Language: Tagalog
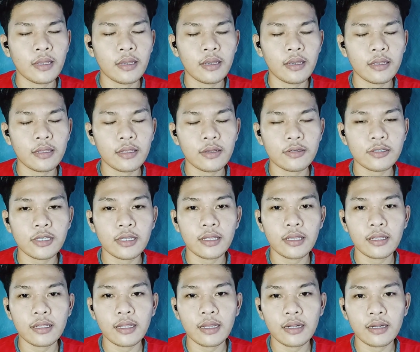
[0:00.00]

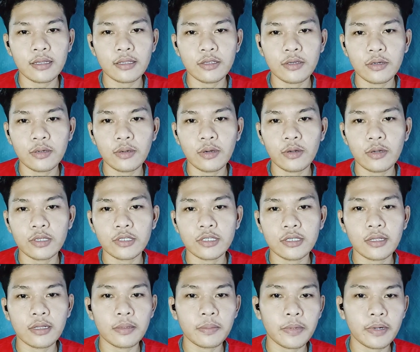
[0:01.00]
8,800 yung
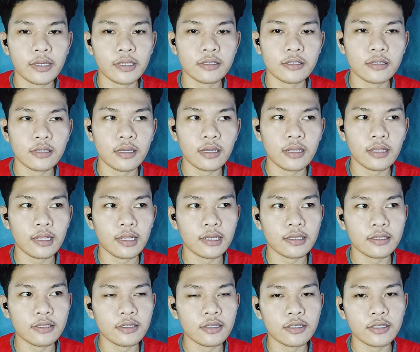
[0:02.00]
original price niya.
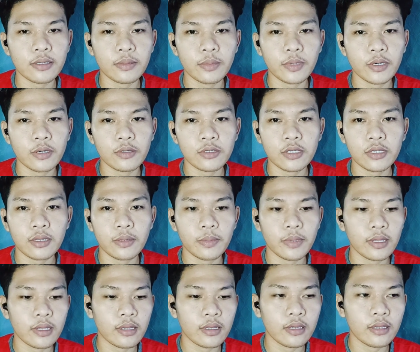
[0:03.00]
Last December ko siya
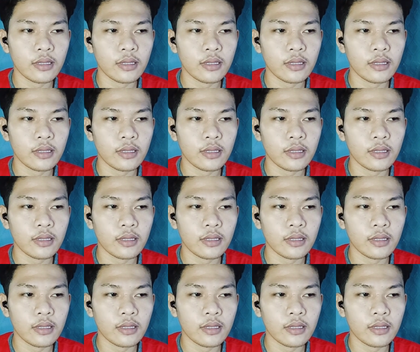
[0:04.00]
nabili.